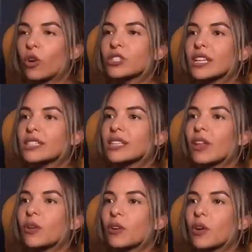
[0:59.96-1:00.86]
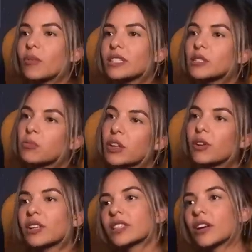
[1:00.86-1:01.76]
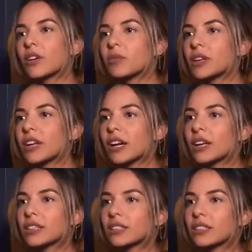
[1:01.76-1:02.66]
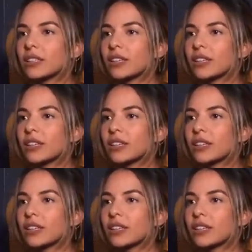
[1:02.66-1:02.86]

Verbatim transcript: O has estado con más españolas que con mexicanas.